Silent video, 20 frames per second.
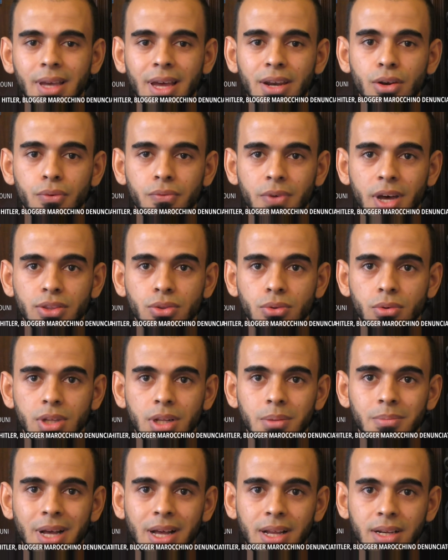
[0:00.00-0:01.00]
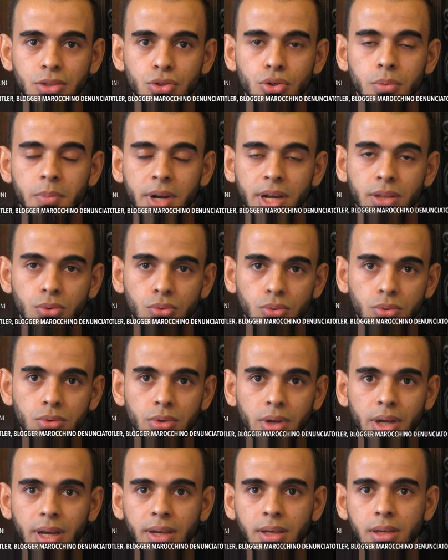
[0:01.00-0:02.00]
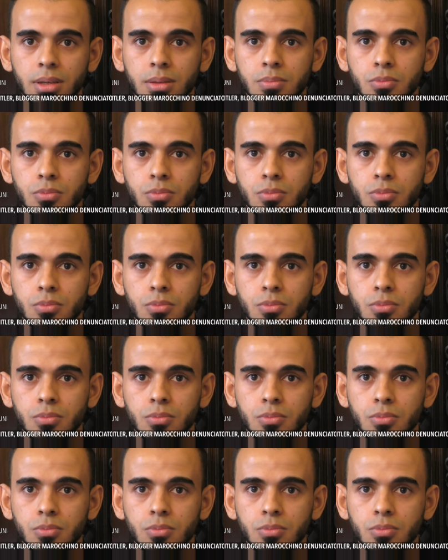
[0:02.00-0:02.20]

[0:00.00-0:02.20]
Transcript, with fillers: hanno fatto del male soprattutto ai